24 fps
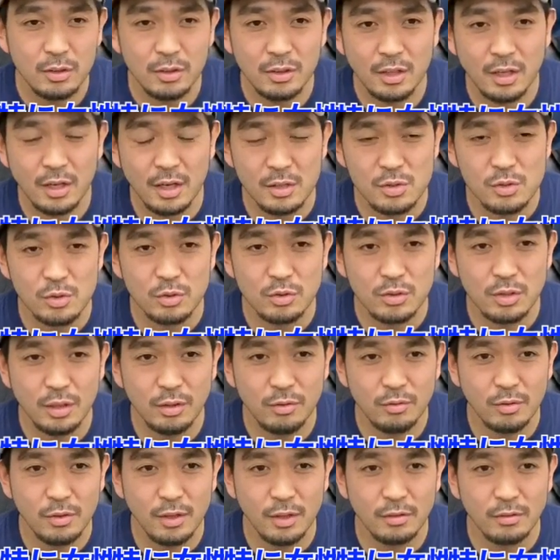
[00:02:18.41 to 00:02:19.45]
になんか女性
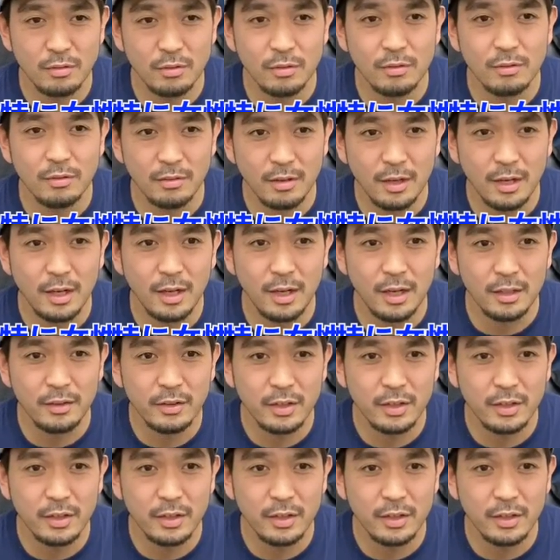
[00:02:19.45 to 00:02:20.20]
とかっていうのは、